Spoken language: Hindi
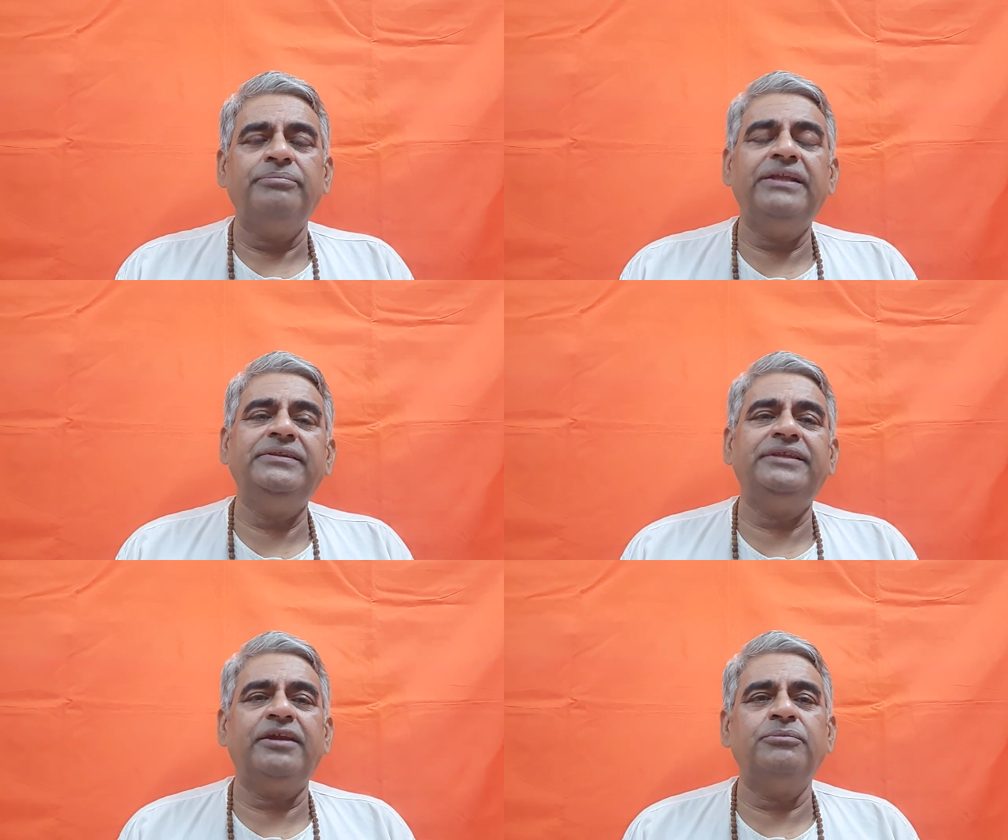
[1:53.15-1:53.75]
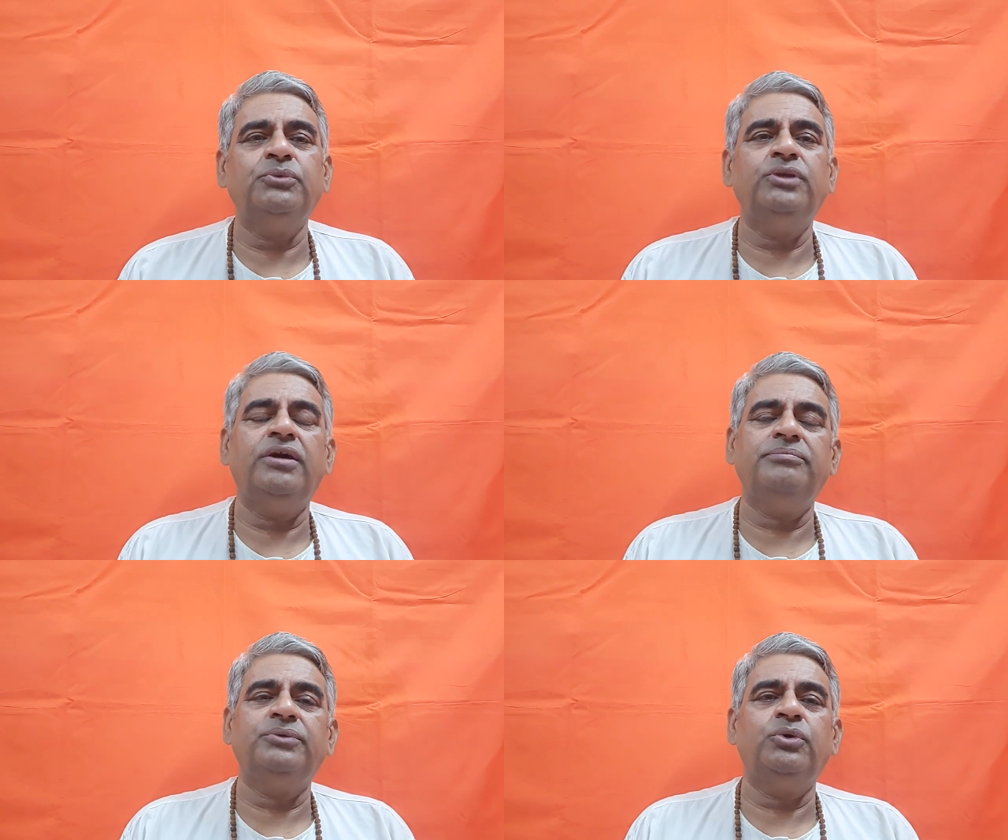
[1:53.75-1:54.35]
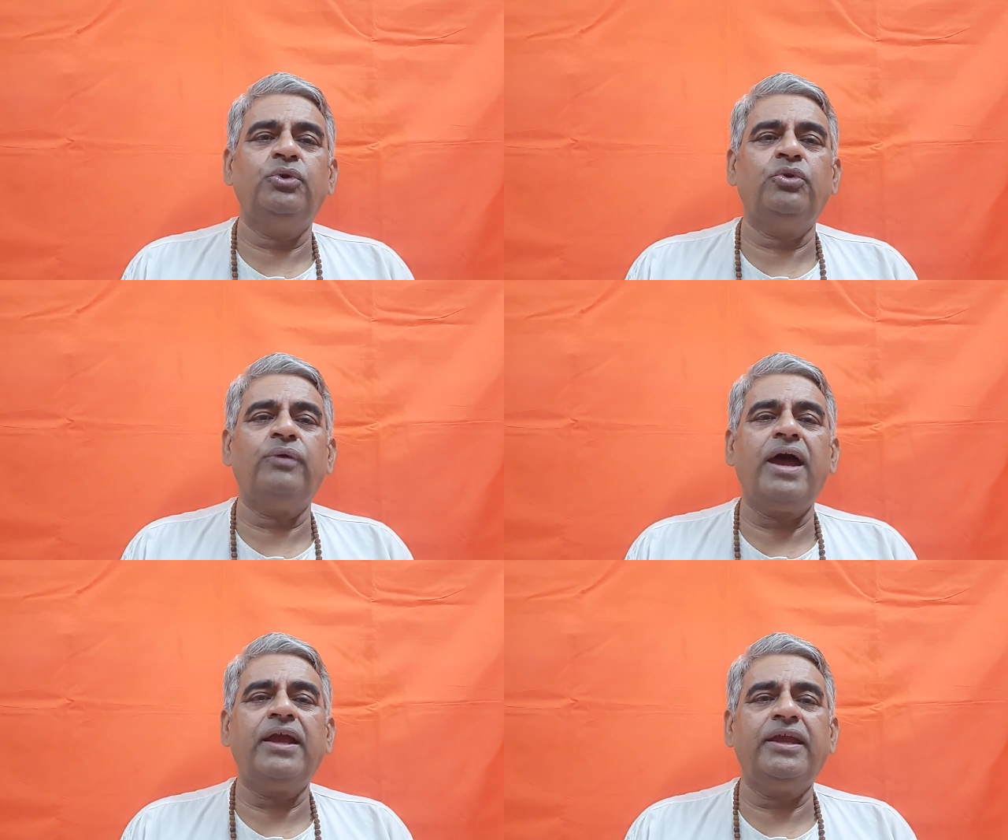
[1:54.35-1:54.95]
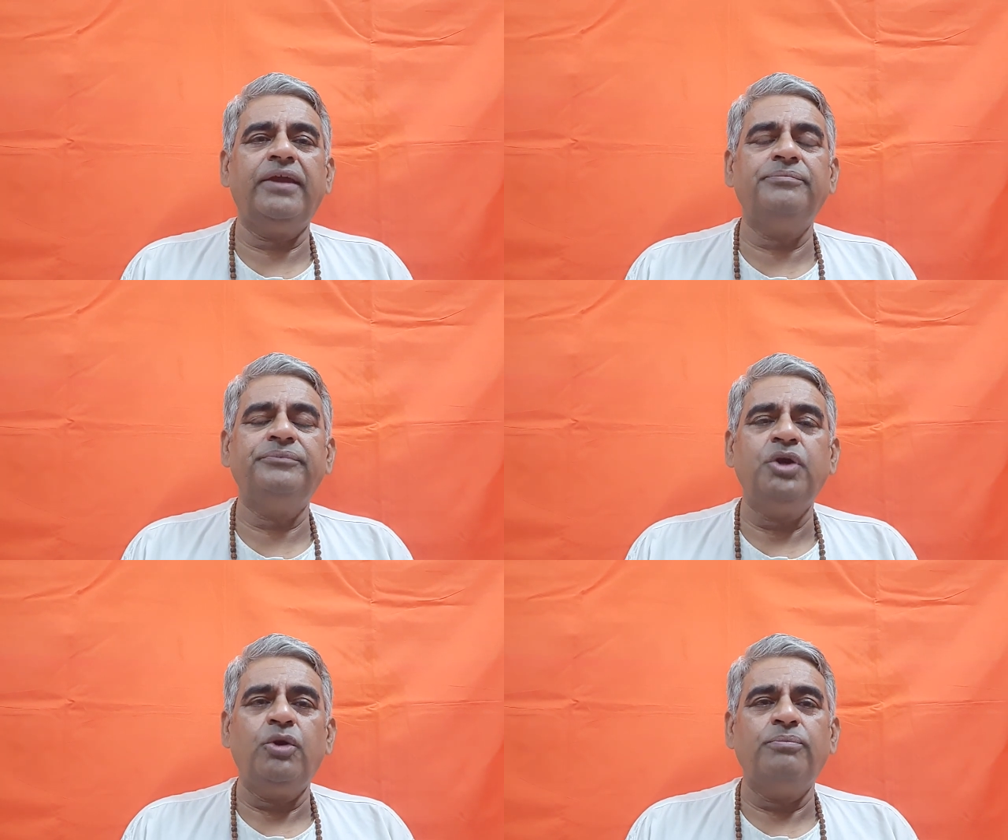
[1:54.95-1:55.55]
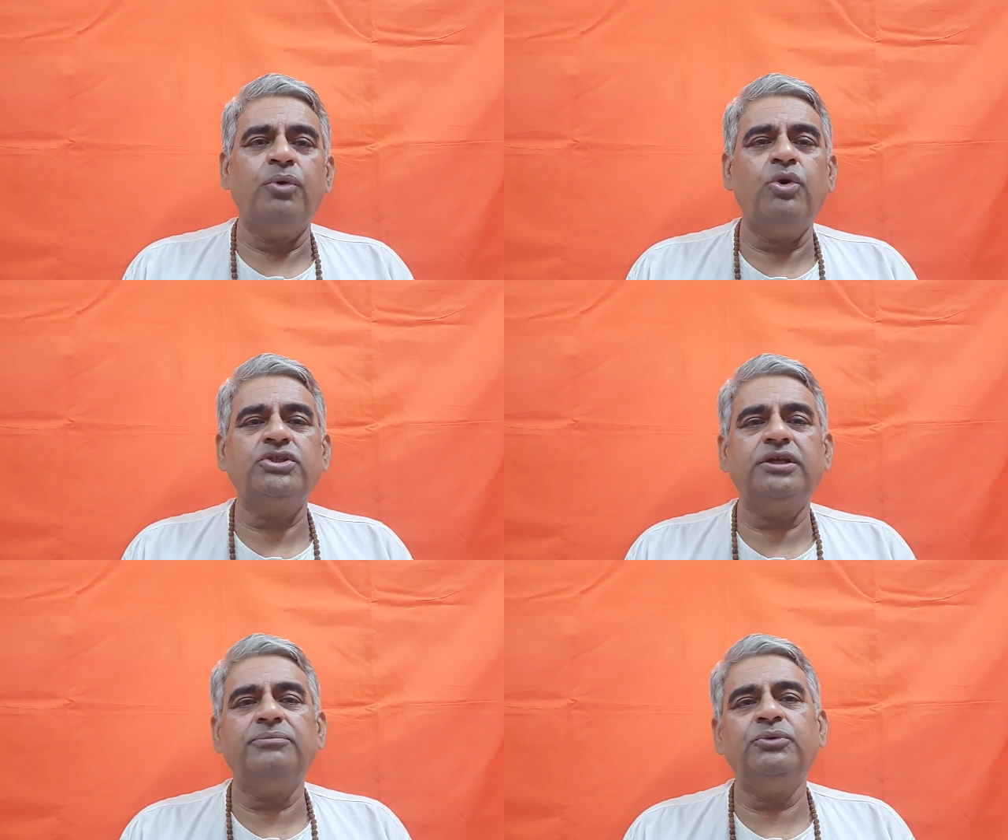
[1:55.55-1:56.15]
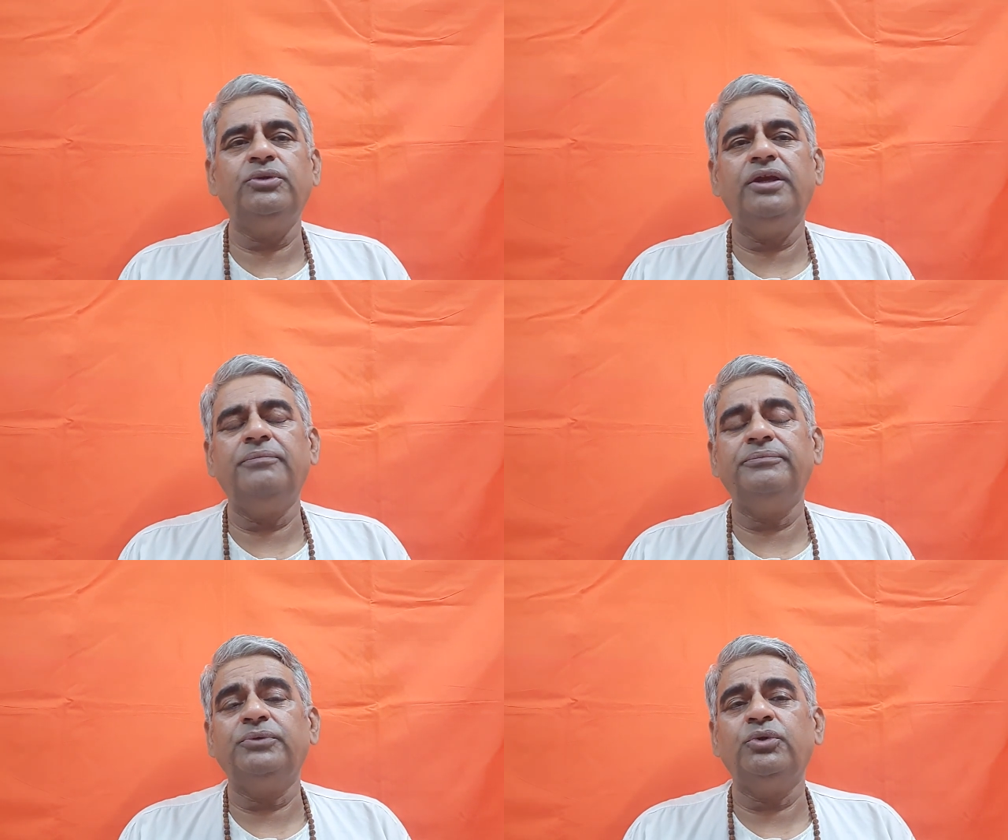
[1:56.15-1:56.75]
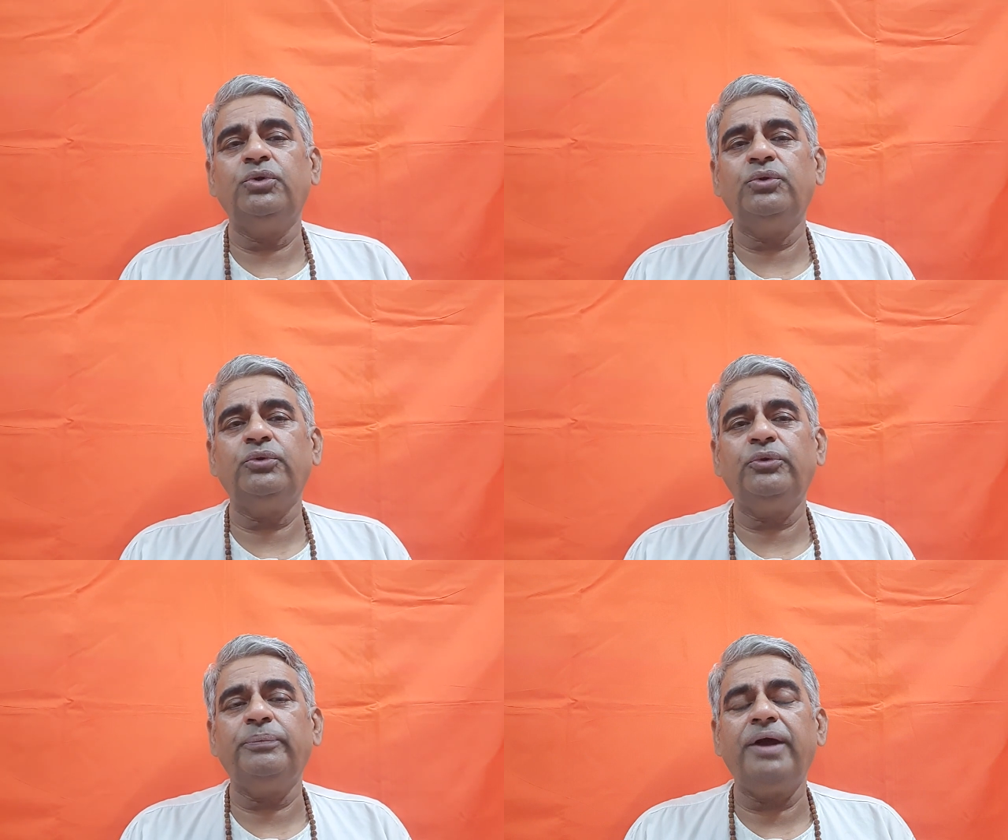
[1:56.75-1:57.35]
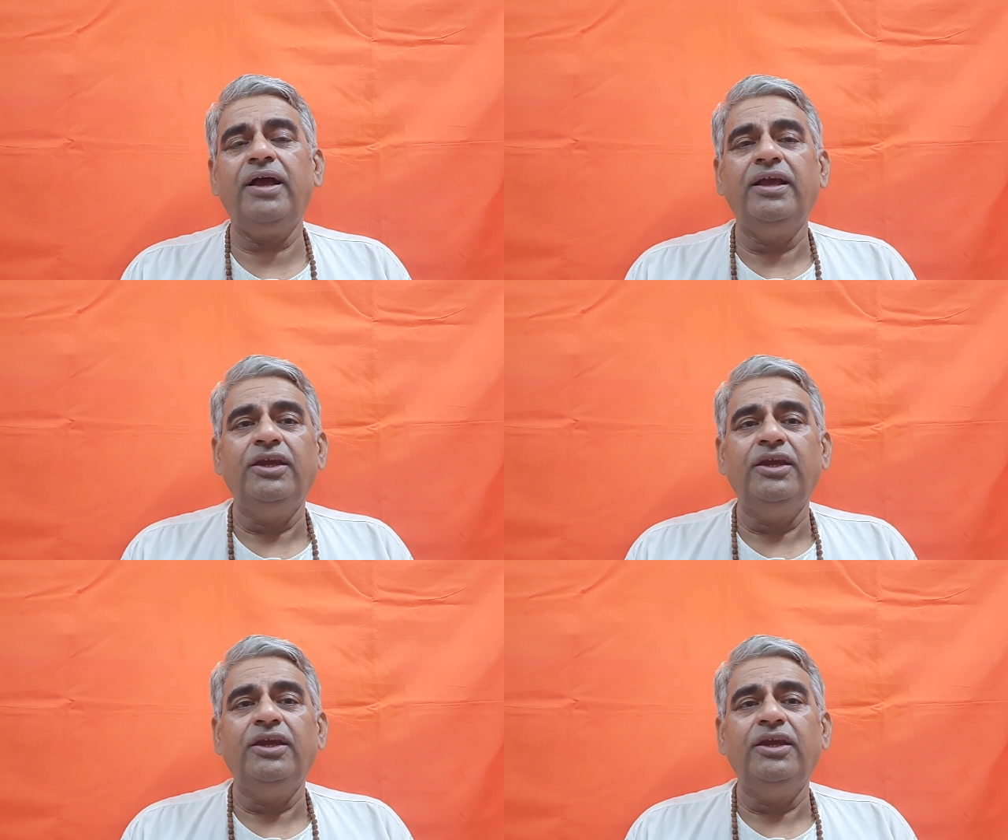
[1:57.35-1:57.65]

मंत्र मूलम गुरुवाक्यम मोक्ष मूलम गुरु कृपा